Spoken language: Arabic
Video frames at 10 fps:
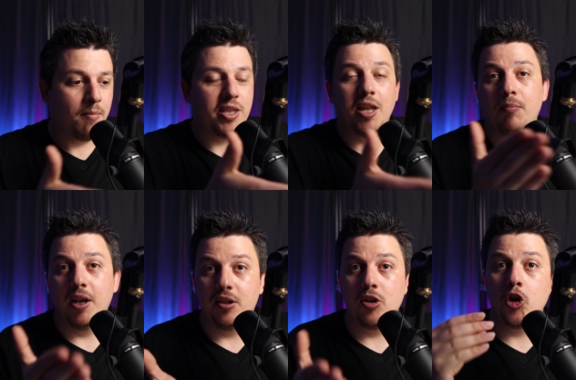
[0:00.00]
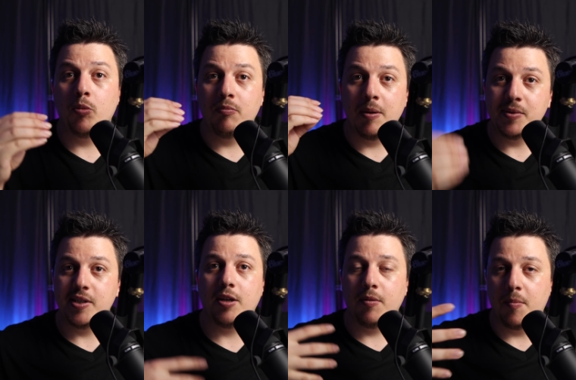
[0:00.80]
مثلا بالايثيريوم
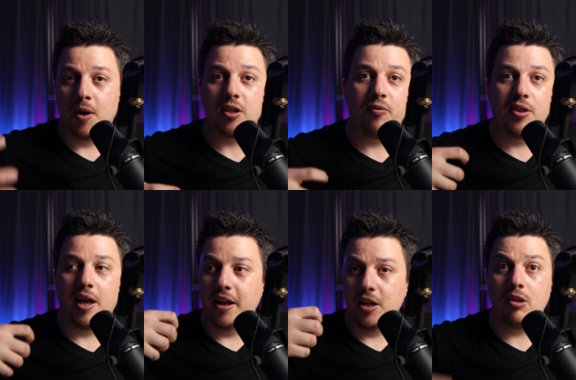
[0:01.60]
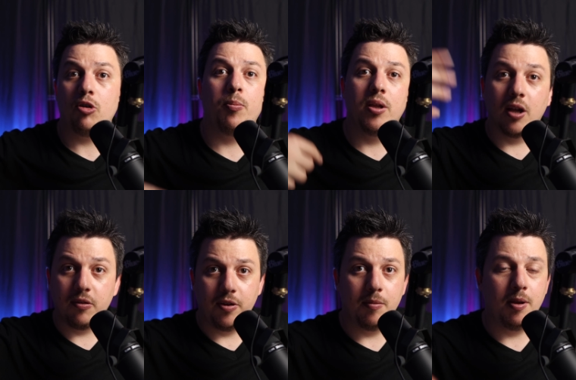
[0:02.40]
بمسك محتفظ على ايثيريوم
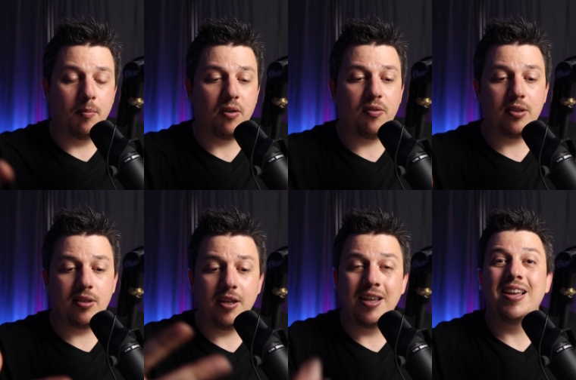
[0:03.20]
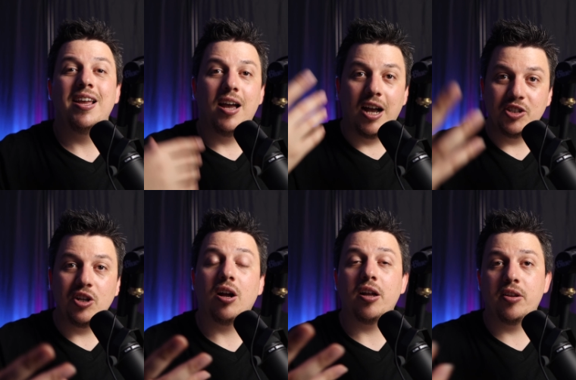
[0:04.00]
اضافي بمحفظتي
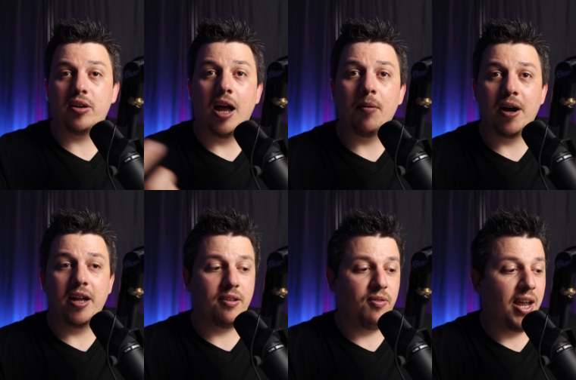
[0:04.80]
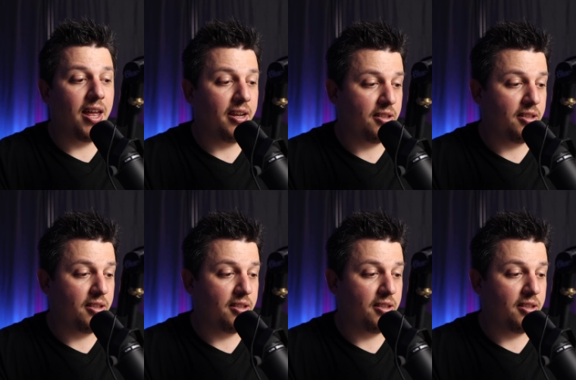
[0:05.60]
عشان اقدر ابعت في حال